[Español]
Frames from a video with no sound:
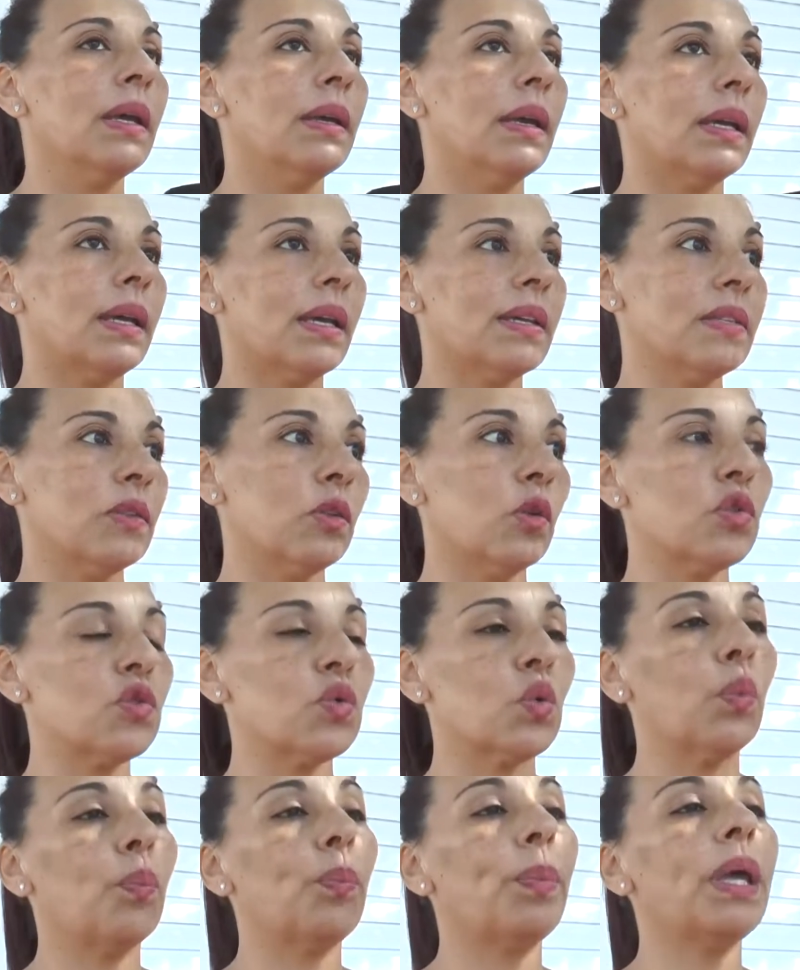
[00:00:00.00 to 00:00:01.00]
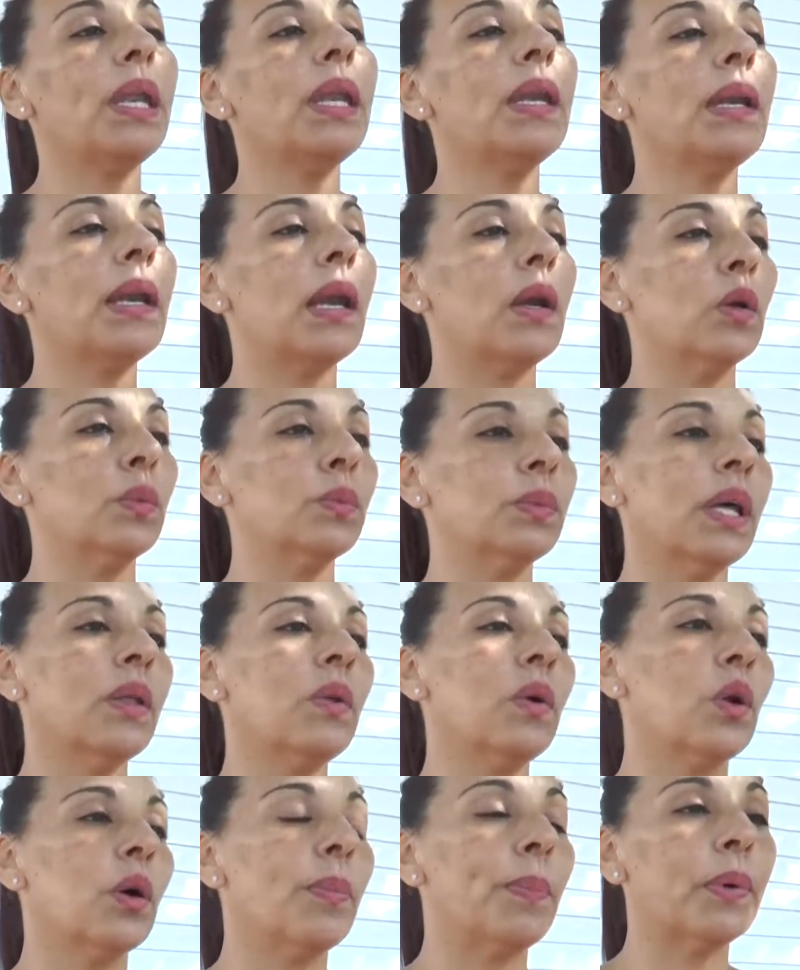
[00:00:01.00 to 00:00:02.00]
eh, que nos superen el
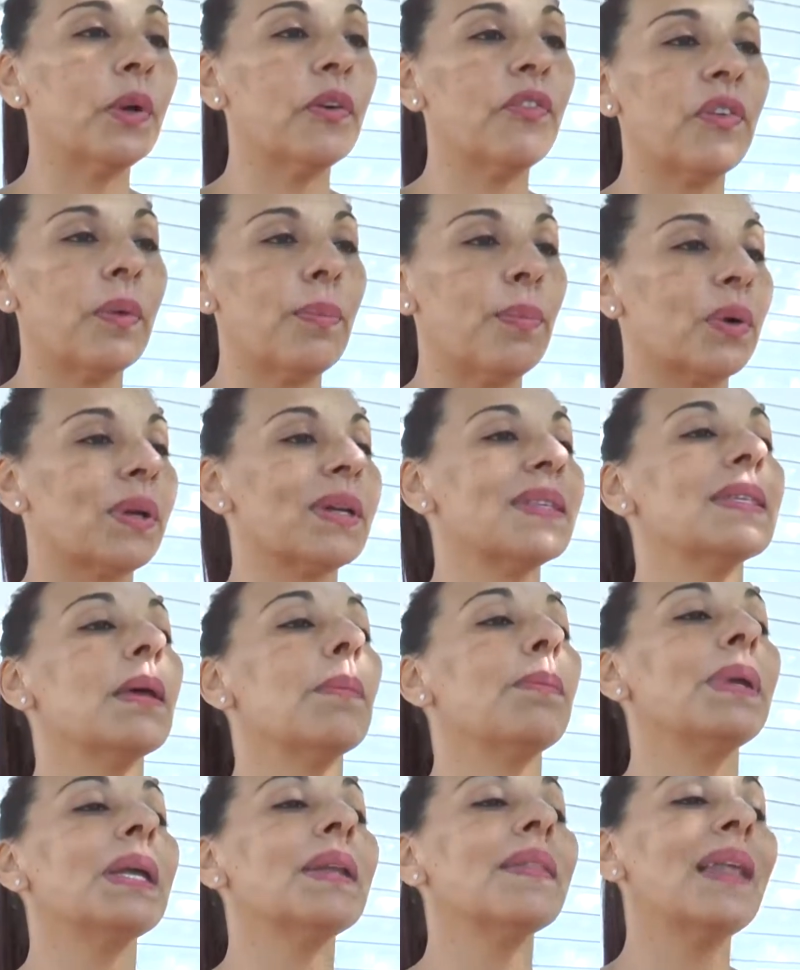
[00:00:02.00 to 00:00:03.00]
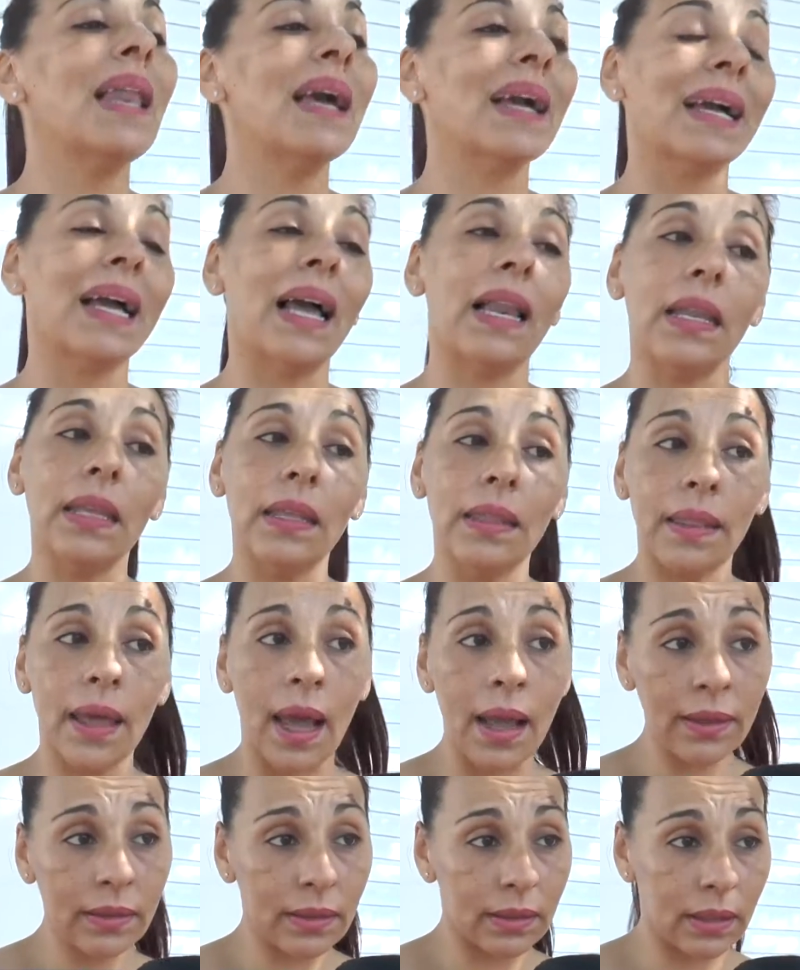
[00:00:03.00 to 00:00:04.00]
alumnado a los profes porque se pierde la
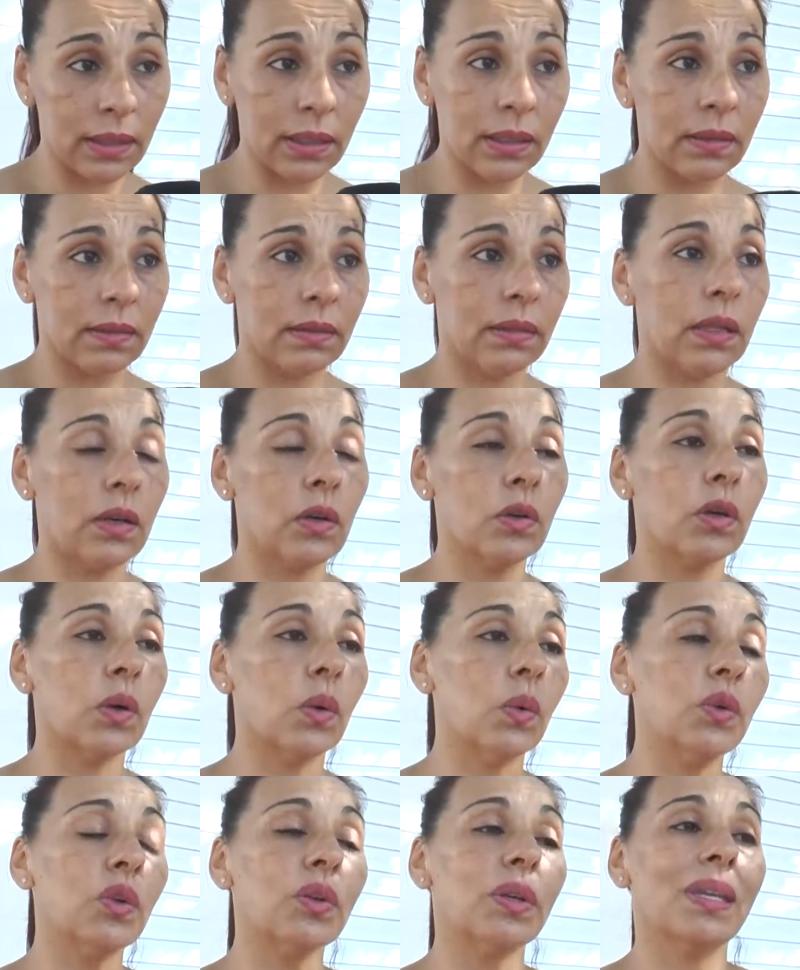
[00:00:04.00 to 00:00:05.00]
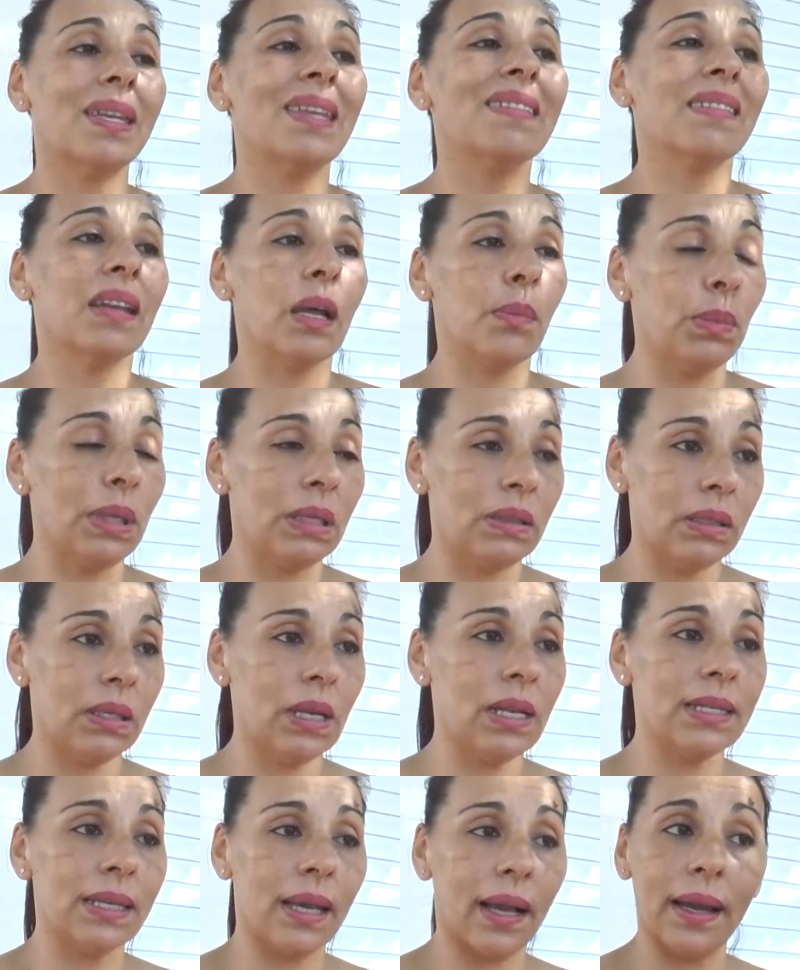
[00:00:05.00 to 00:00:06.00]
calidad de lo que uno quiere transmitir
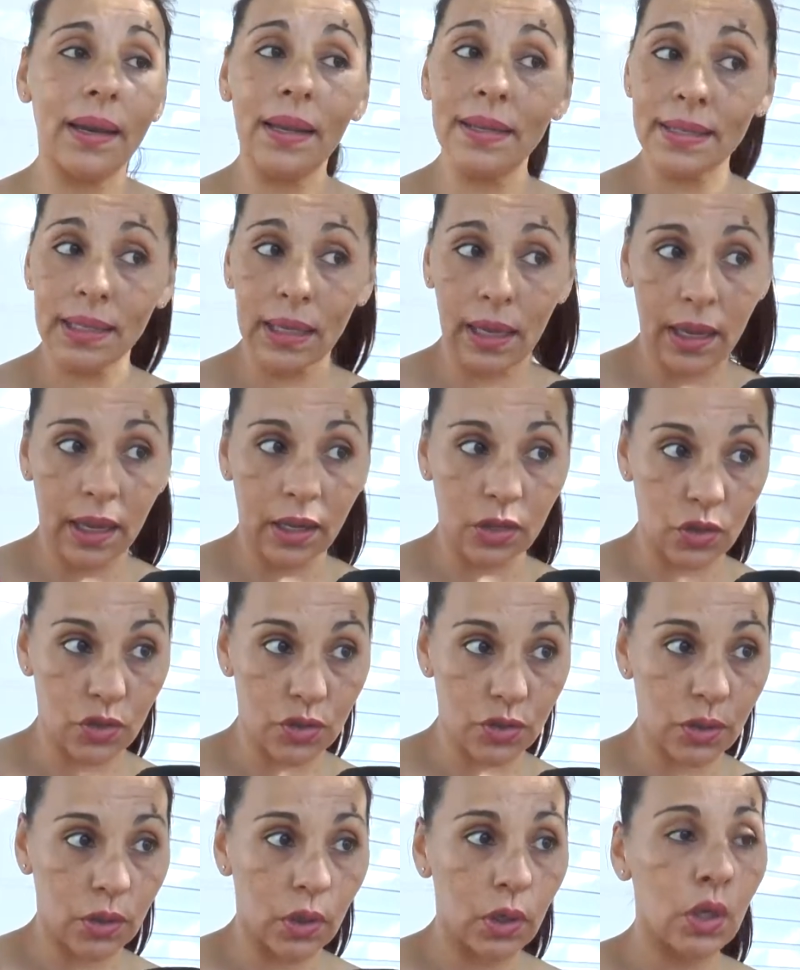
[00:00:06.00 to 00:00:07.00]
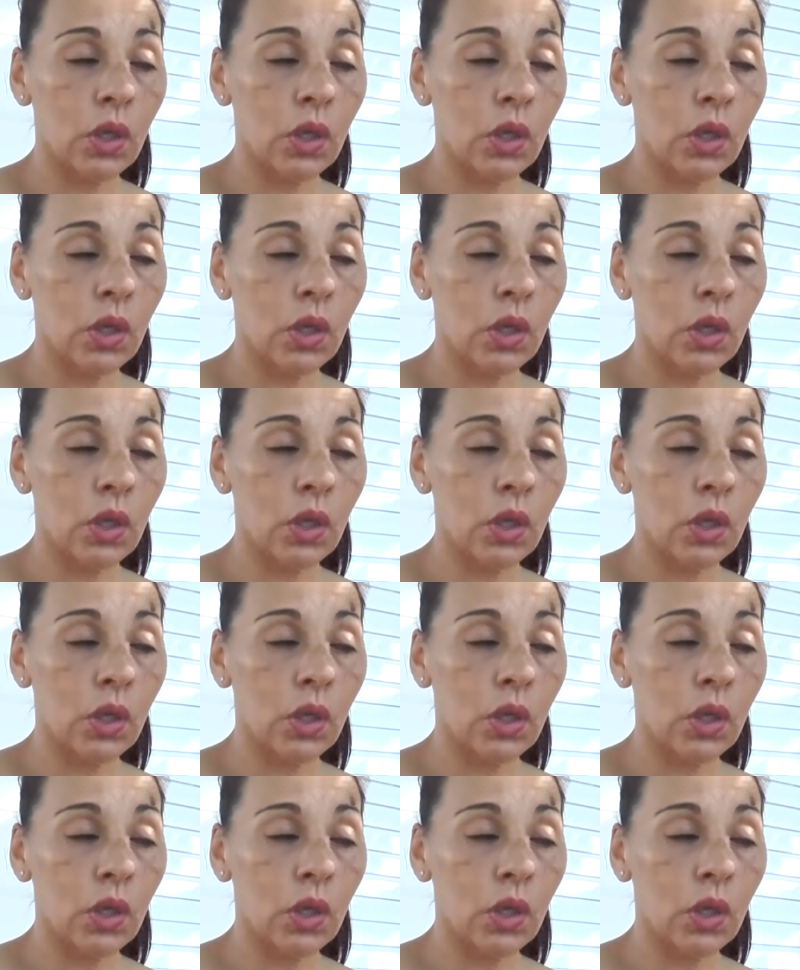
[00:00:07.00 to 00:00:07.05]
y llegar hacia ellos.